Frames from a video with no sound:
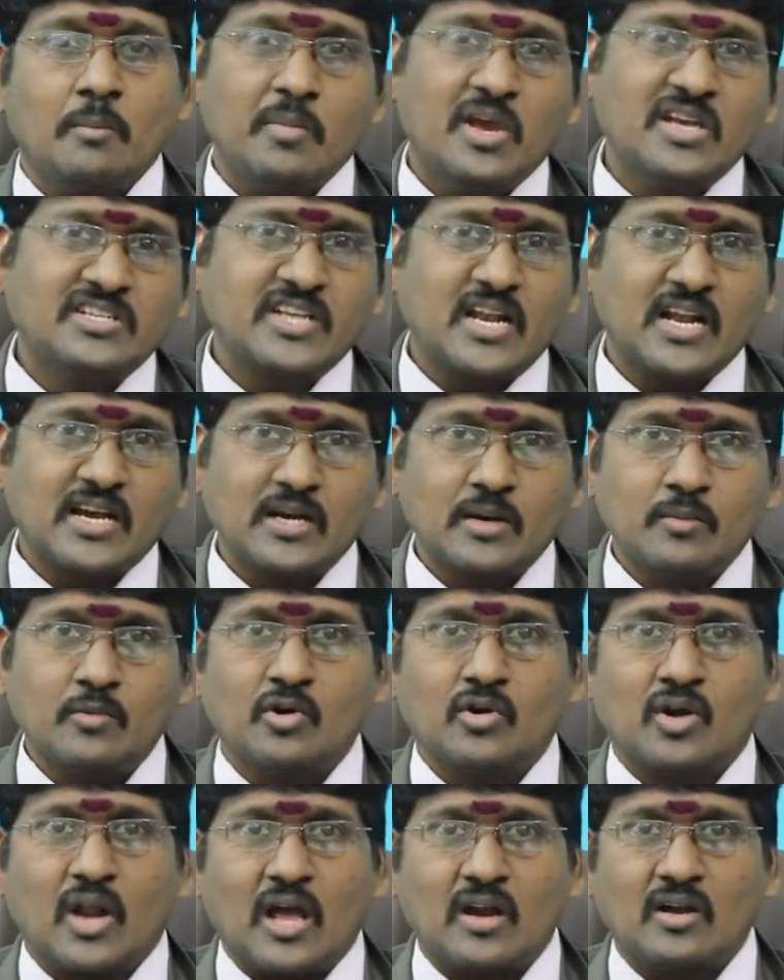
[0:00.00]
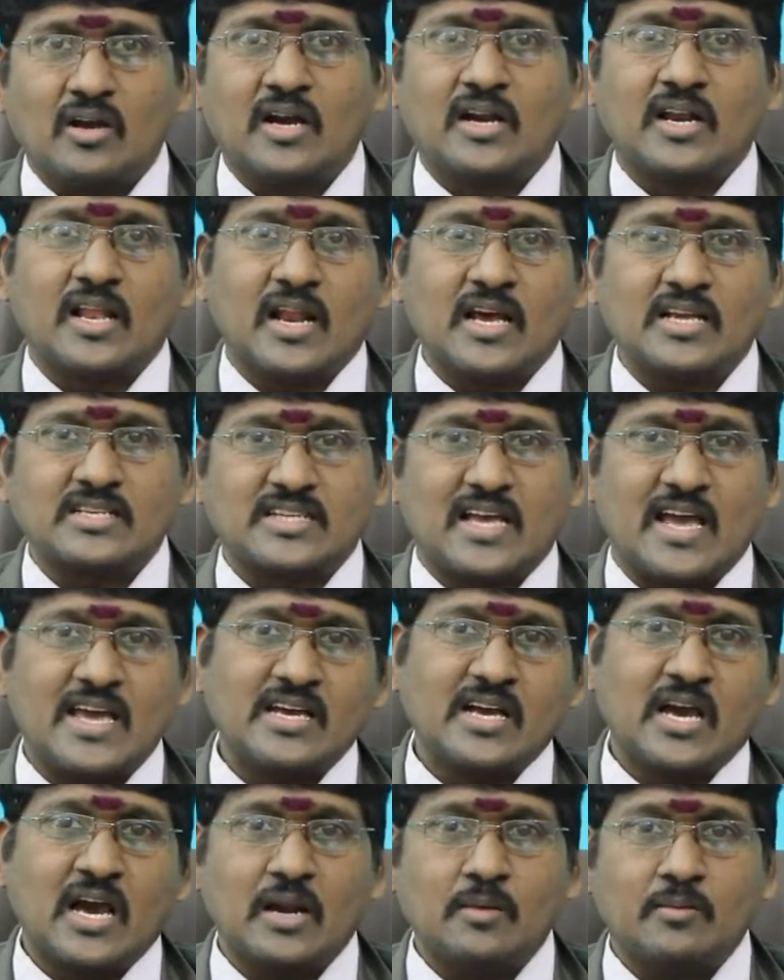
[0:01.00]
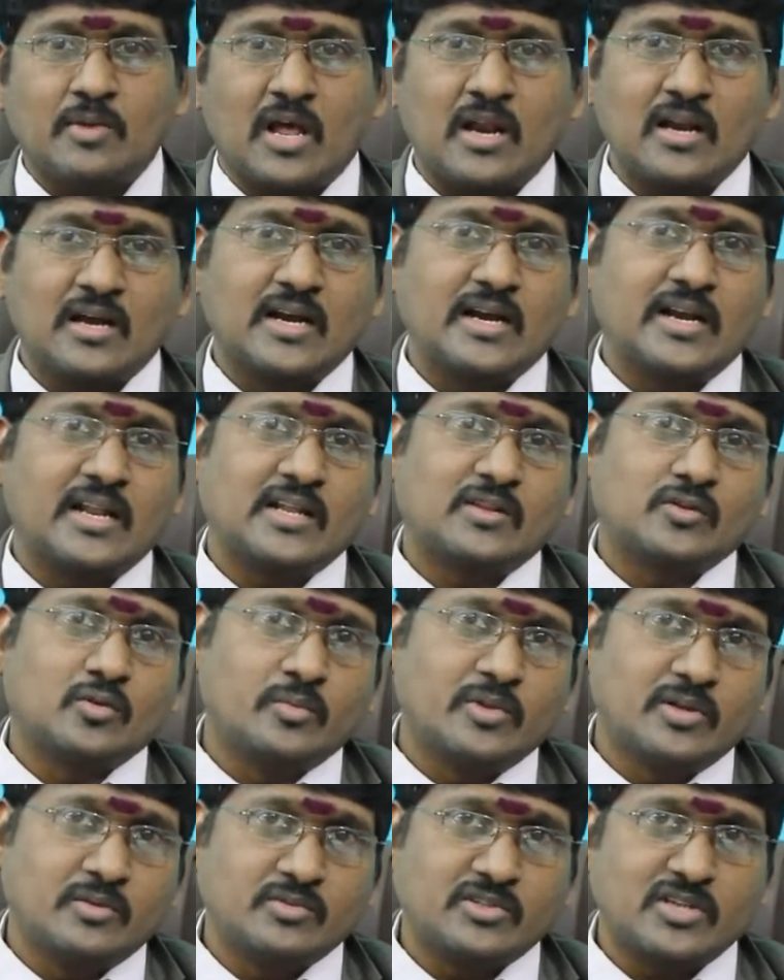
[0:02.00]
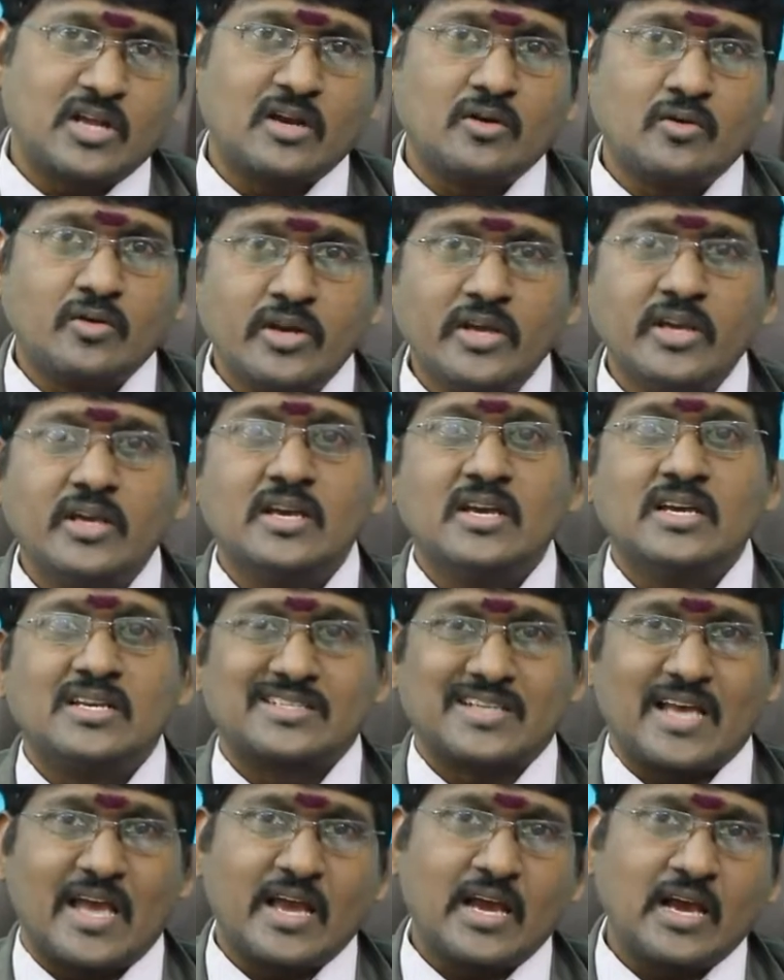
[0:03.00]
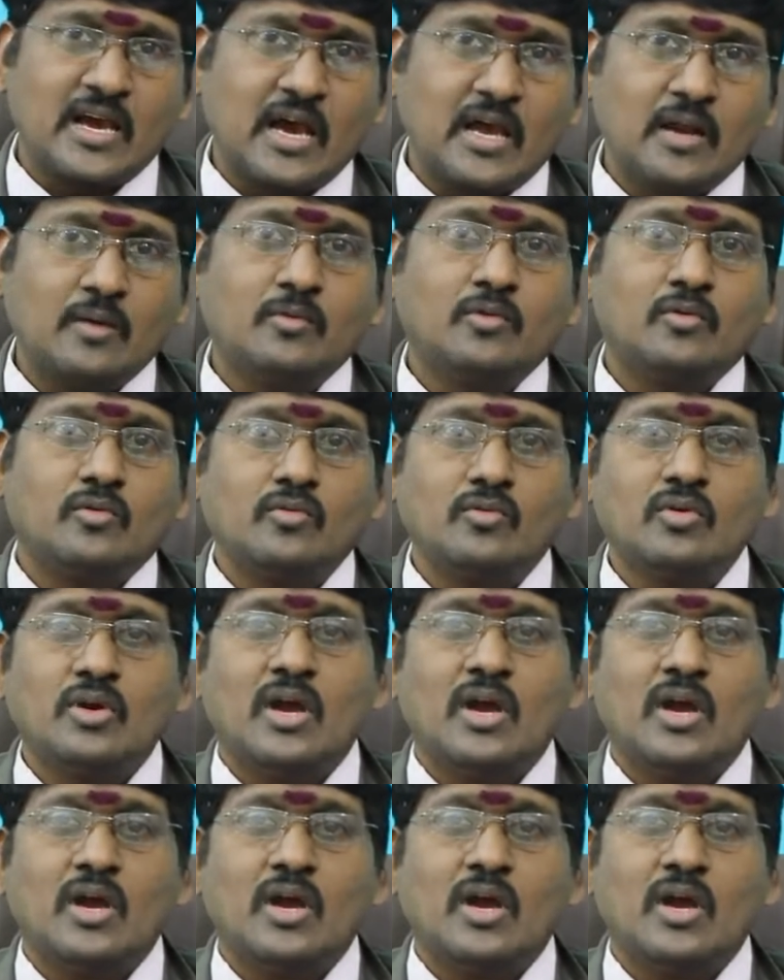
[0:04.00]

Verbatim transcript: మేషలగ్నము నాలుగు గంటల సాయంకాలం నాలుగు గంటల తొమ్మిది నిమిషాల నుండి సాయంకాలము